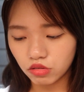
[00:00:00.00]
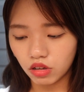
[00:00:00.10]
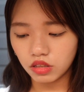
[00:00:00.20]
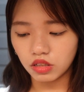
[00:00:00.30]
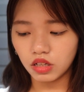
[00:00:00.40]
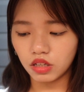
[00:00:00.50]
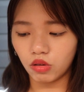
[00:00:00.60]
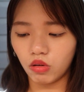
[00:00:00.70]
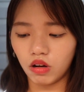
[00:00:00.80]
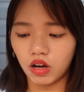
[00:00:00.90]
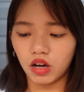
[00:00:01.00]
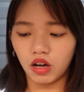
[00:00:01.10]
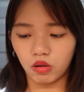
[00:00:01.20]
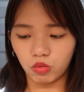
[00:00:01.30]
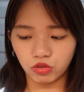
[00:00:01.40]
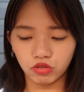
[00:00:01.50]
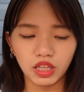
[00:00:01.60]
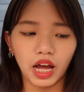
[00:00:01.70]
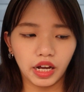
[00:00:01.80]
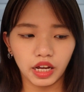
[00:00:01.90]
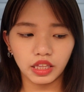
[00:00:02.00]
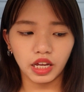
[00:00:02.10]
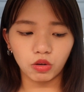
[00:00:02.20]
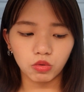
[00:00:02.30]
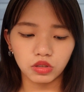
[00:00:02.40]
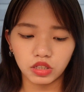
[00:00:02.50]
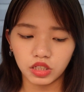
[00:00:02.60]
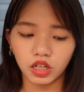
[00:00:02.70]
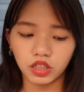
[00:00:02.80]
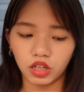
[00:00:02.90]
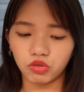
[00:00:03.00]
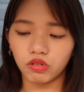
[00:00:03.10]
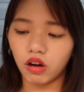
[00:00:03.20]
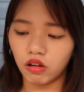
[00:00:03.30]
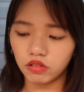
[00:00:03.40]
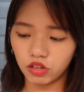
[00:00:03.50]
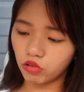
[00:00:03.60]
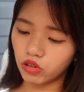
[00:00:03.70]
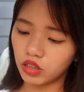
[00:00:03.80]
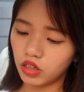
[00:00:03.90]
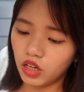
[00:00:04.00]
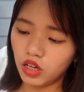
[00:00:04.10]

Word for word: 刷子类的话，我就大概带过一下下就好了，因为。